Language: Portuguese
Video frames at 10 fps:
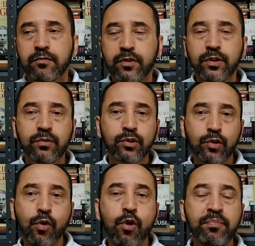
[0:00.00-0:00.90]
Foi um
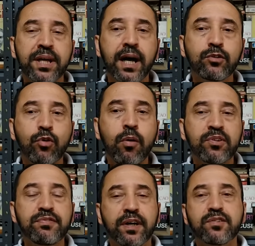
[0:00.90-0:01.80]
jogo complicado,
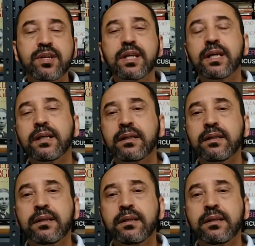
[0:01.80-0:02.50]
como de fato seria.